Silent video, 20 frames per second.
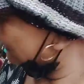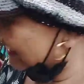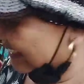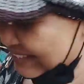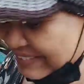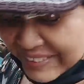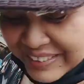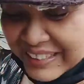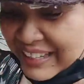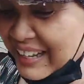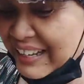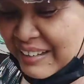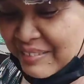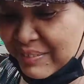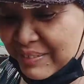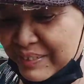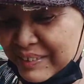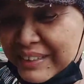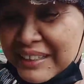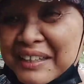Ay,
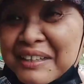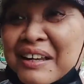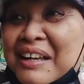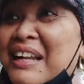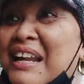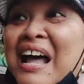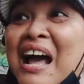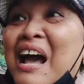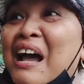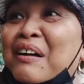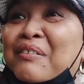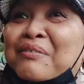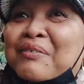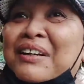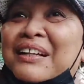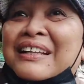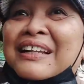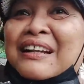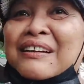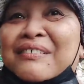ano, hinahay
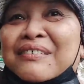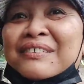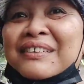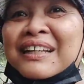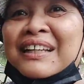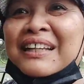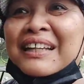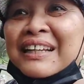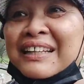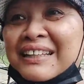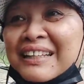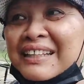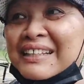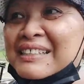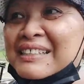blood ako, tinitiis